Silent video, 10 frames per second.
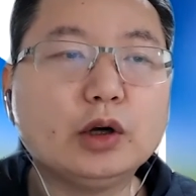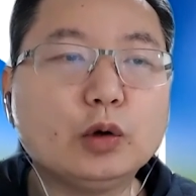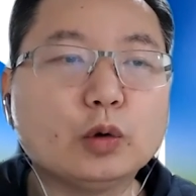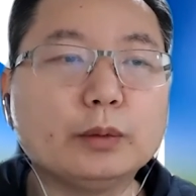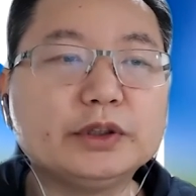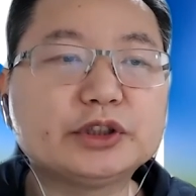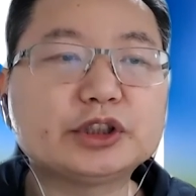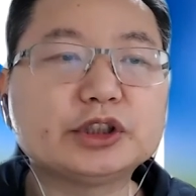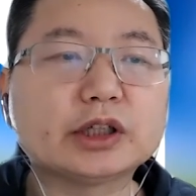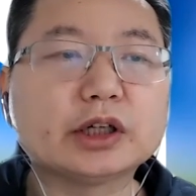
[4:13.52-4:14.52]
我们
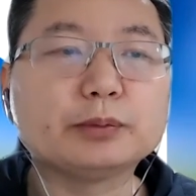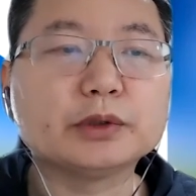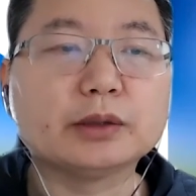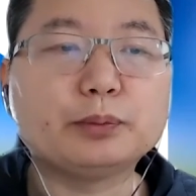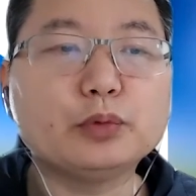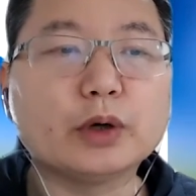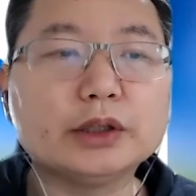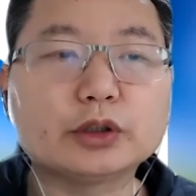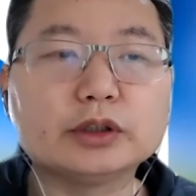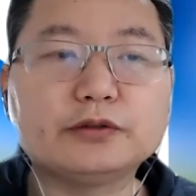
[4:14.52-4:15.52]
世上的不完
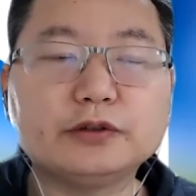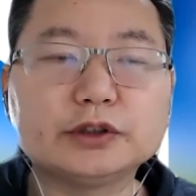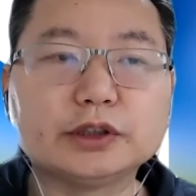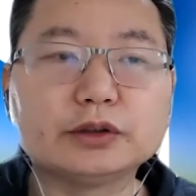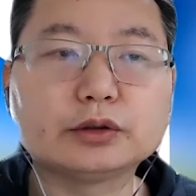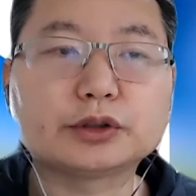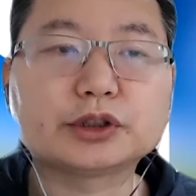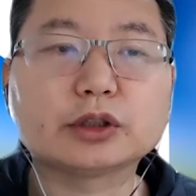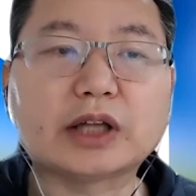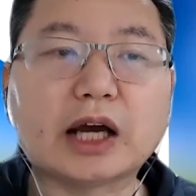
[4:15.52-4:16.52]
全的父亲都知
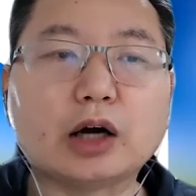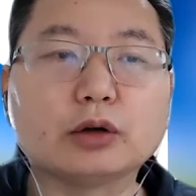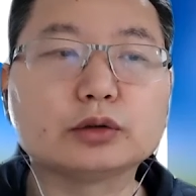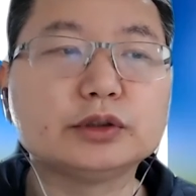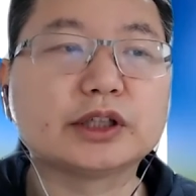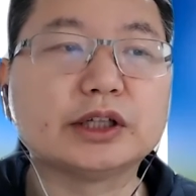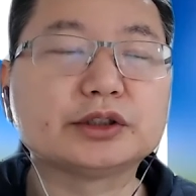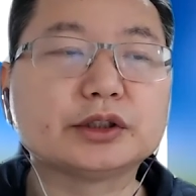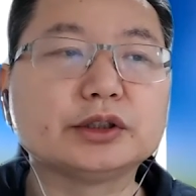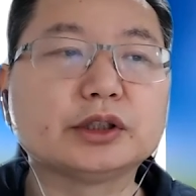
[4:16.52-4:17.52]
道拿好东西给
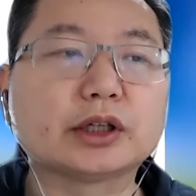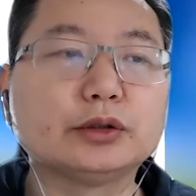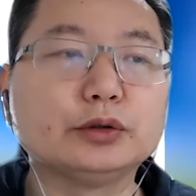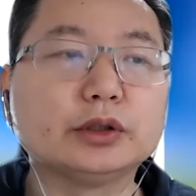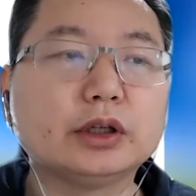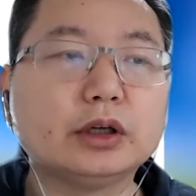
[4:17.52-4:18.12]
自己的儿女。